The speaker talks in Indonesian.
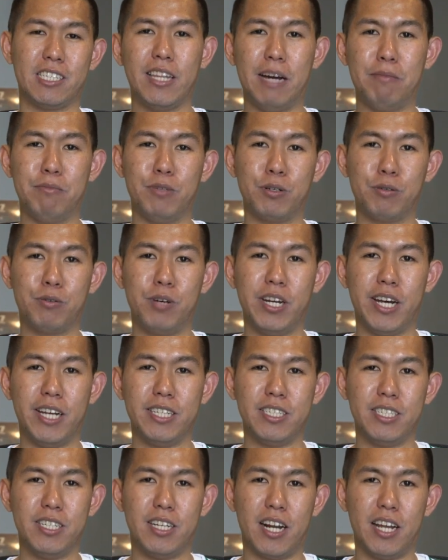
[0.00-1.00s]
Nah, menurut gue dengan
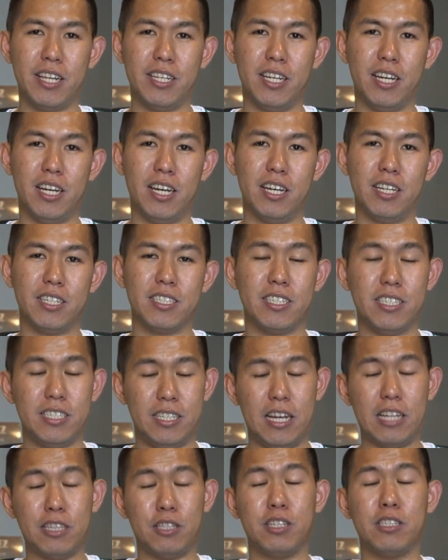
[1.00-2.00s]
cederanya,
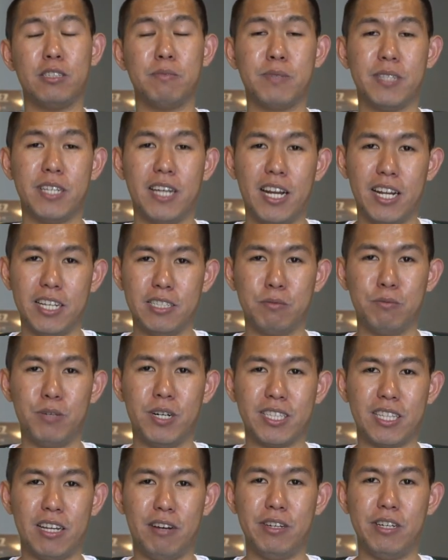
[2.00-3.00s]
ya atau seperti kalian semua
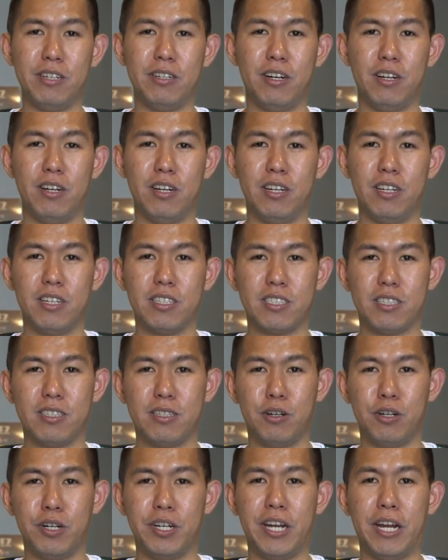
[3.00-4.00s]
ketahui kalau
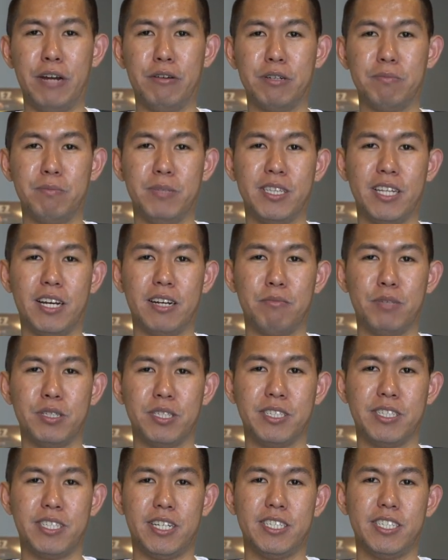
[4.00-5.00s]
Gordon Hayward bintang
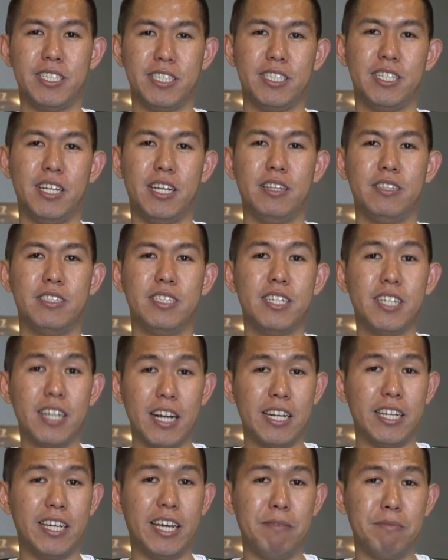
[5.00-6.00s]
Boston Celtics cedera
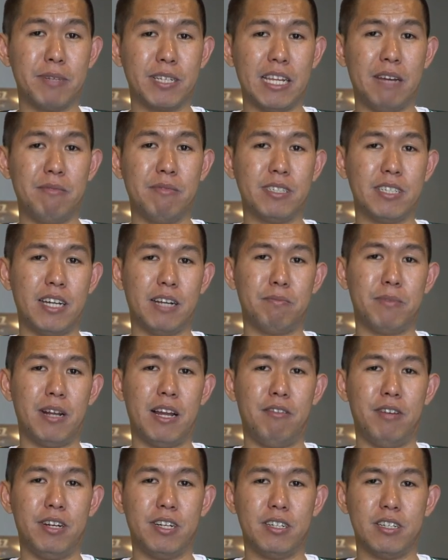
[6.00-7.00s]
di game pertama saat
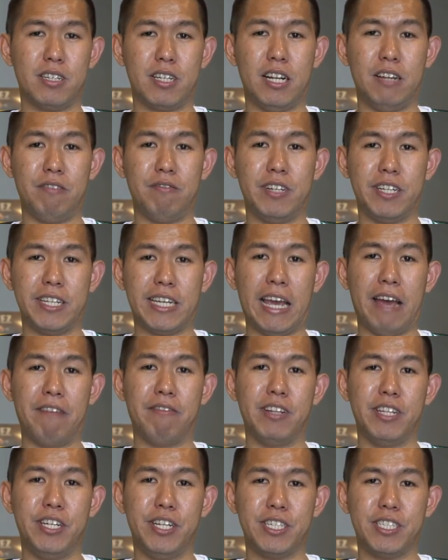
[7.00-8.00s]
melawan Cleveland
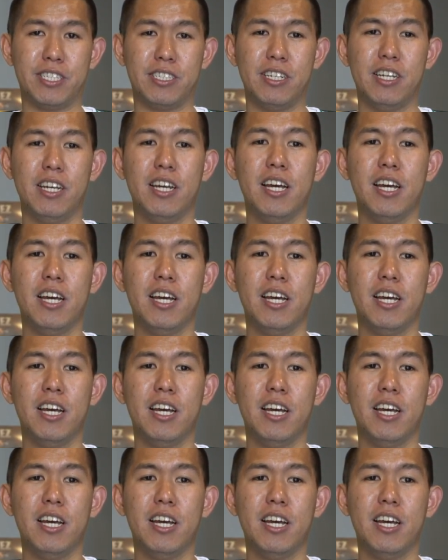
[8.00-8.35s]
Cavaliers.